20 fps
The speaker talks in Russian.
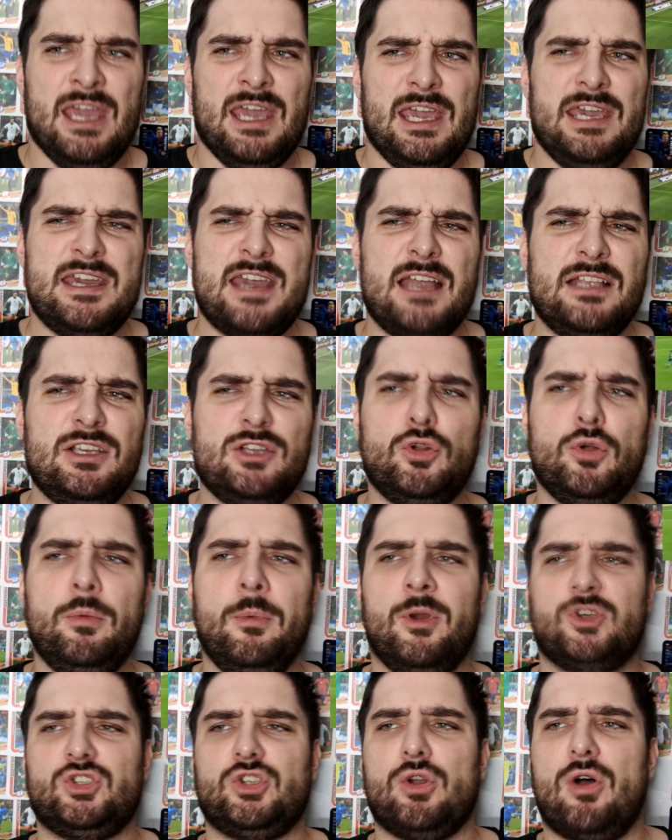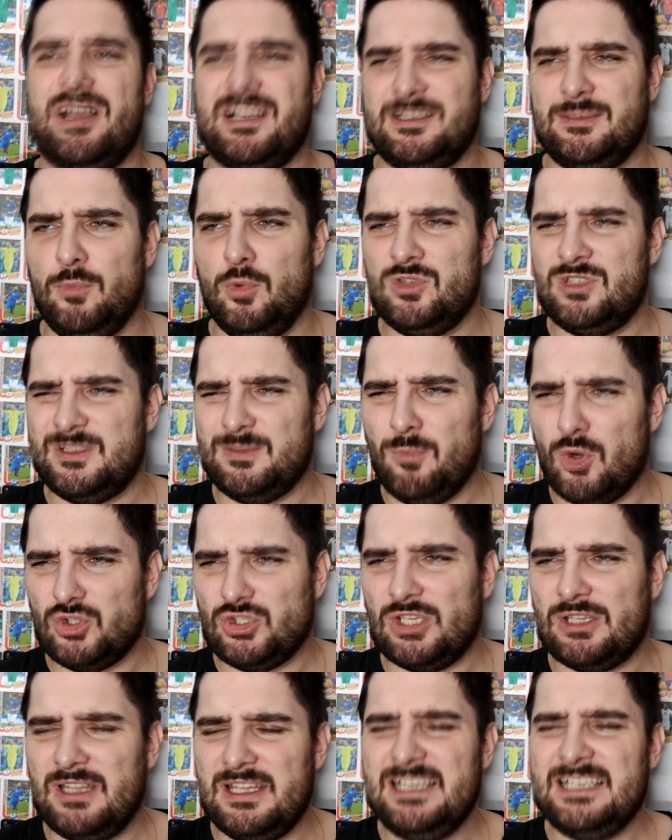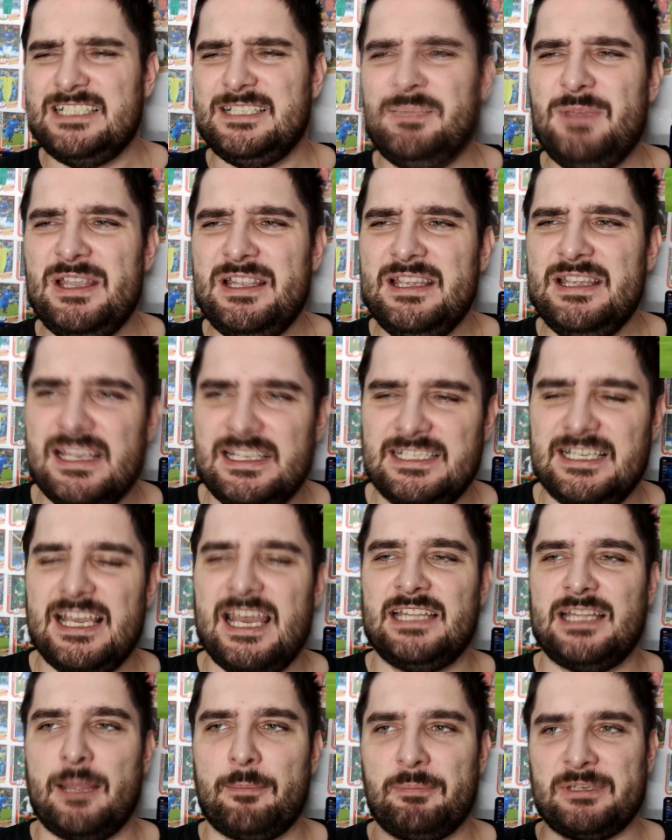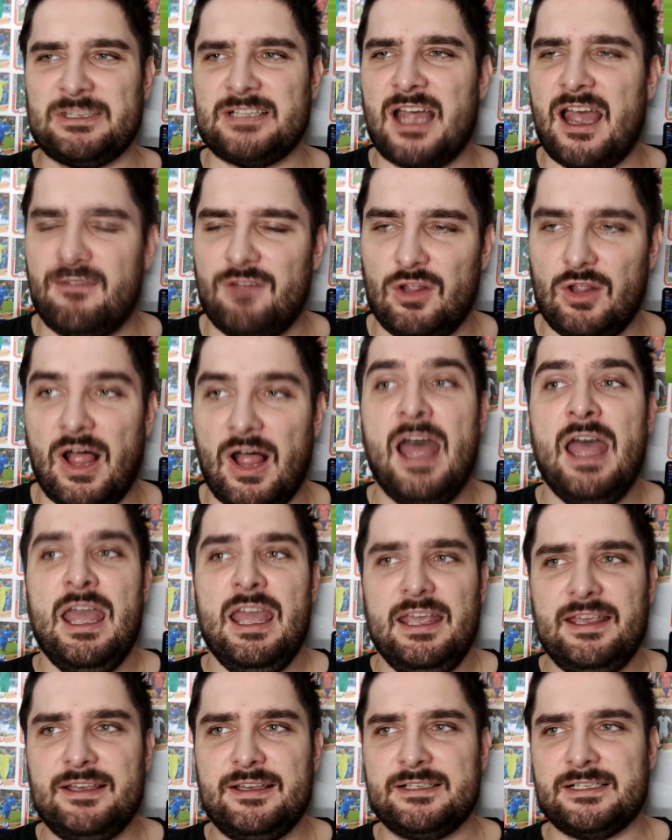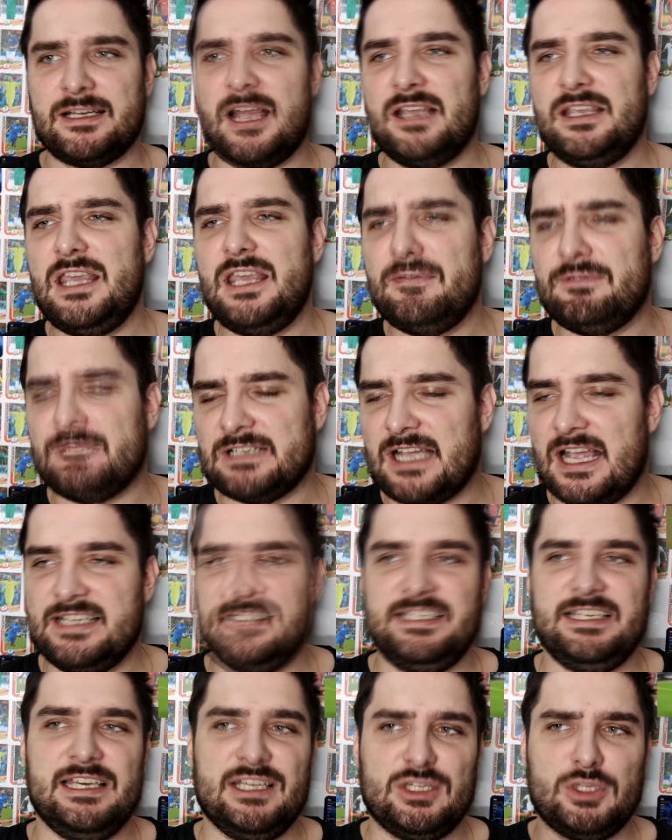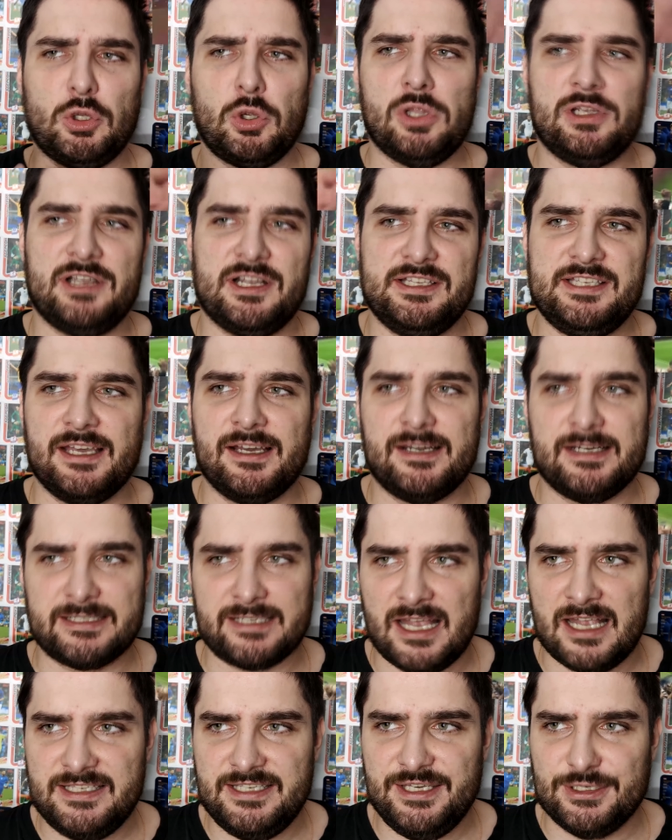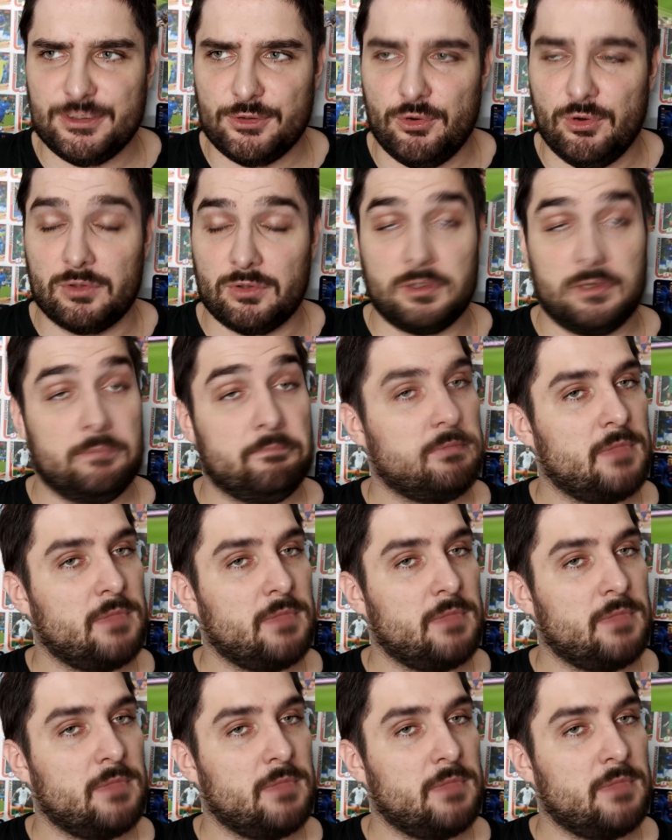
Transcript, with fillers: И я не думаю, что Азмун сможет изменить это правило. Игроки в России только деградируют.